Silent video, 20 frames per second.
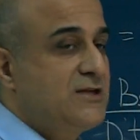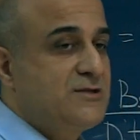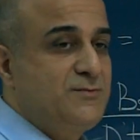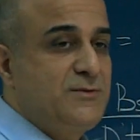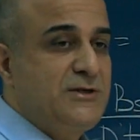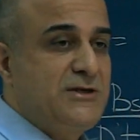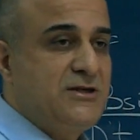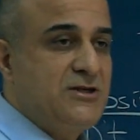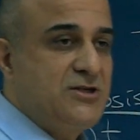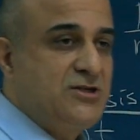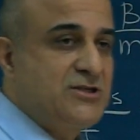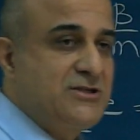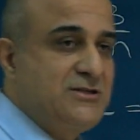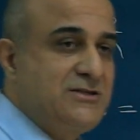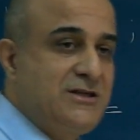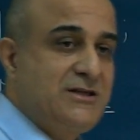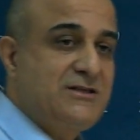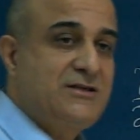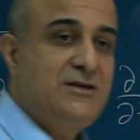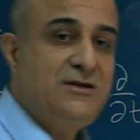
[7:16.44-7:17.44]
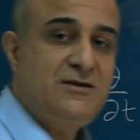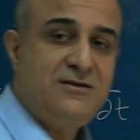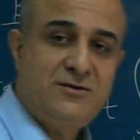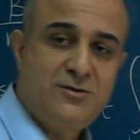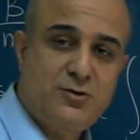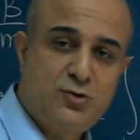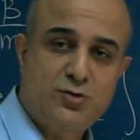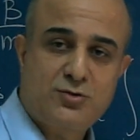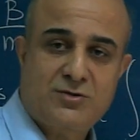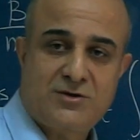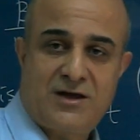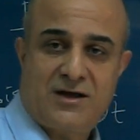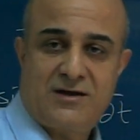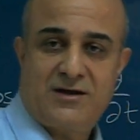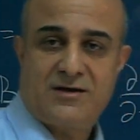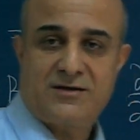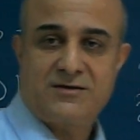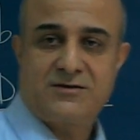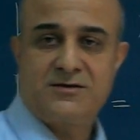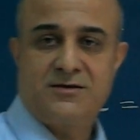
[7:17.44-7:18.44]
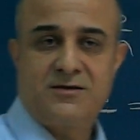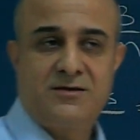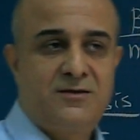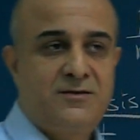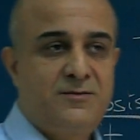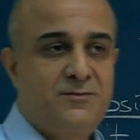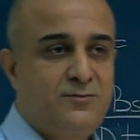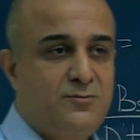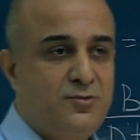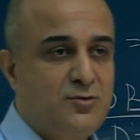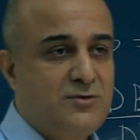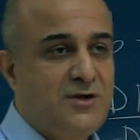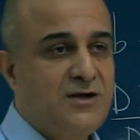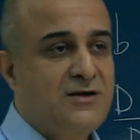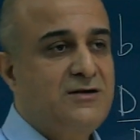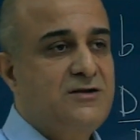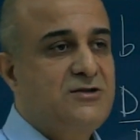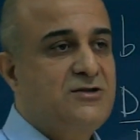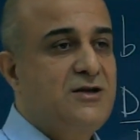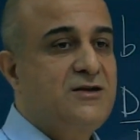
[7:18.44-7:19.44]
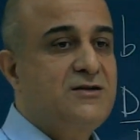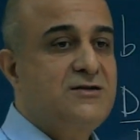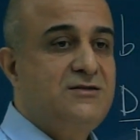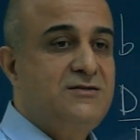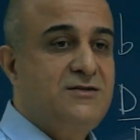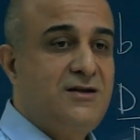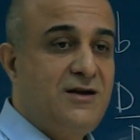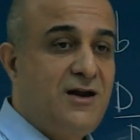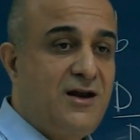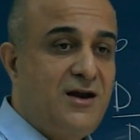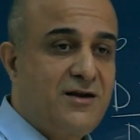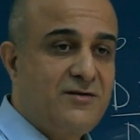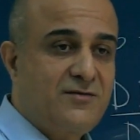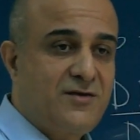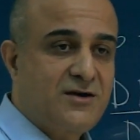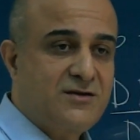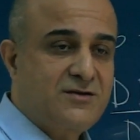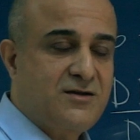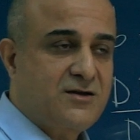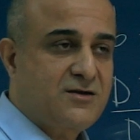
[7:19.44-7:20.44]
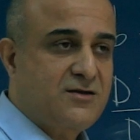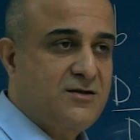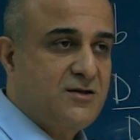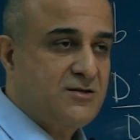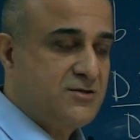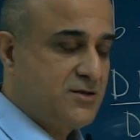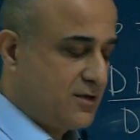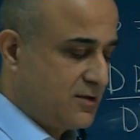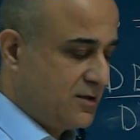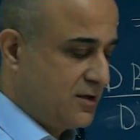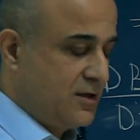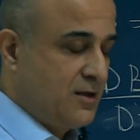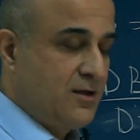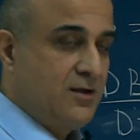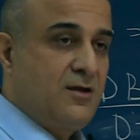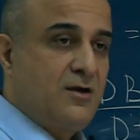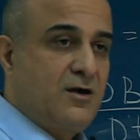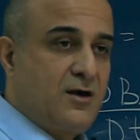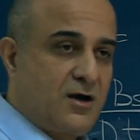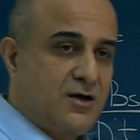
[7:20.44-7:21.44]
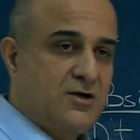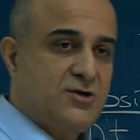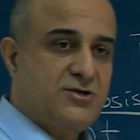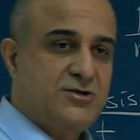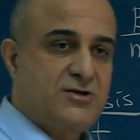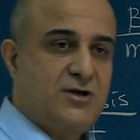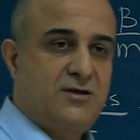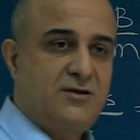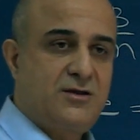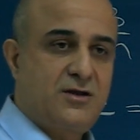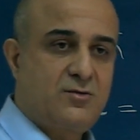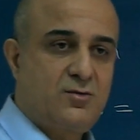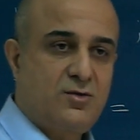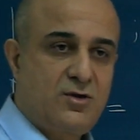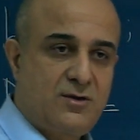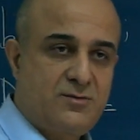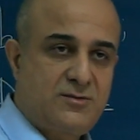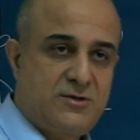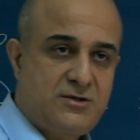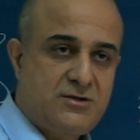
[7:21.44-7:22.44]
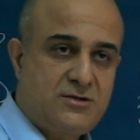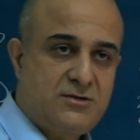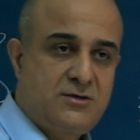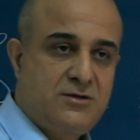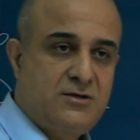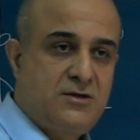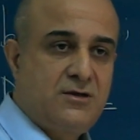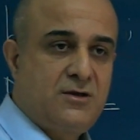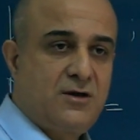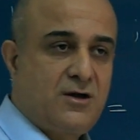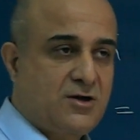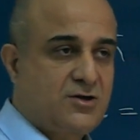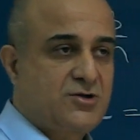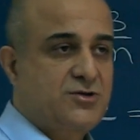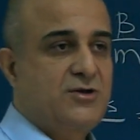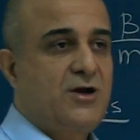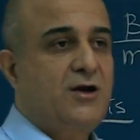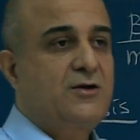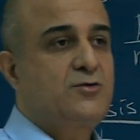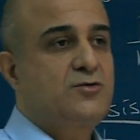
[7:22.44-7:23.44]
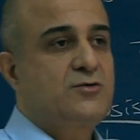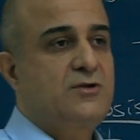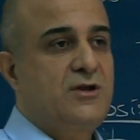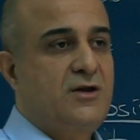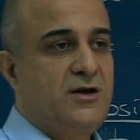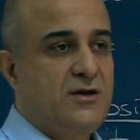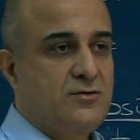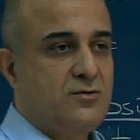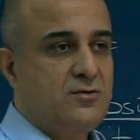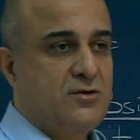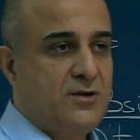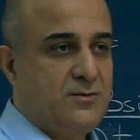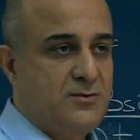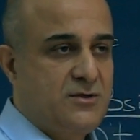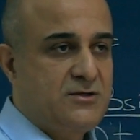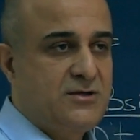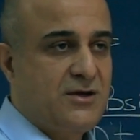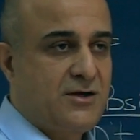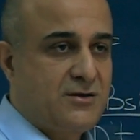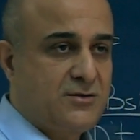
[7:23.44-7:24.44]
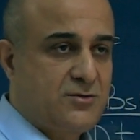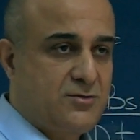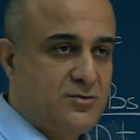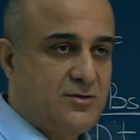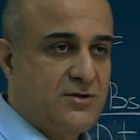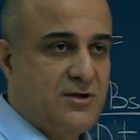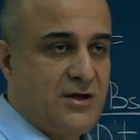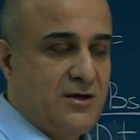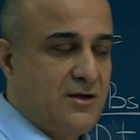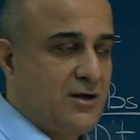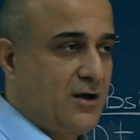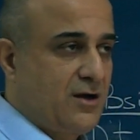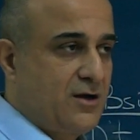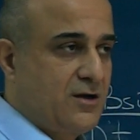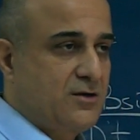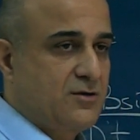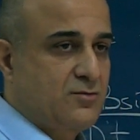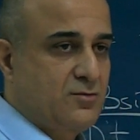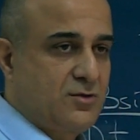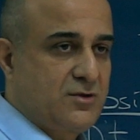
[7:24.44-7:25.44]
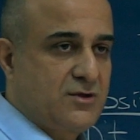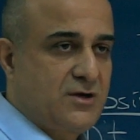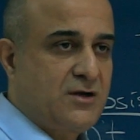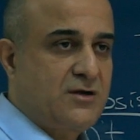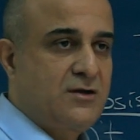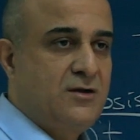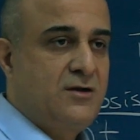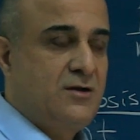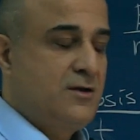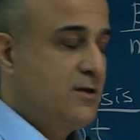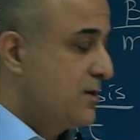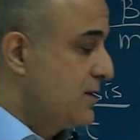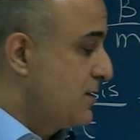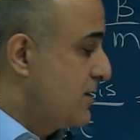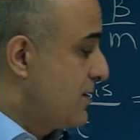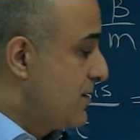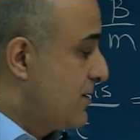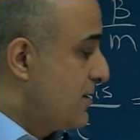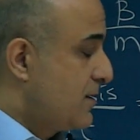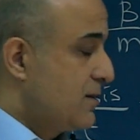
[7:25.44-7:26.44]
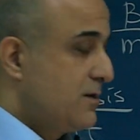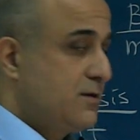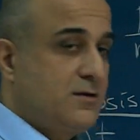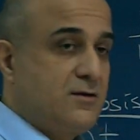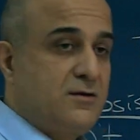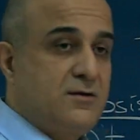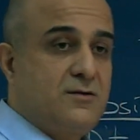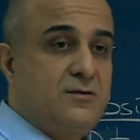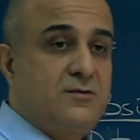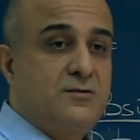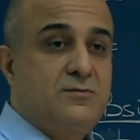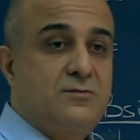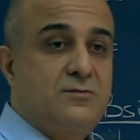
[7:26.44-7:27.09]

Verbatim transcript: hacminin içindeki kütleler. Bunların içerisinde neler vardı arkadaşlar? Akışkanlar olabilir akışkan kütleleri olabilir. Yani kütle ağırlık olarak e,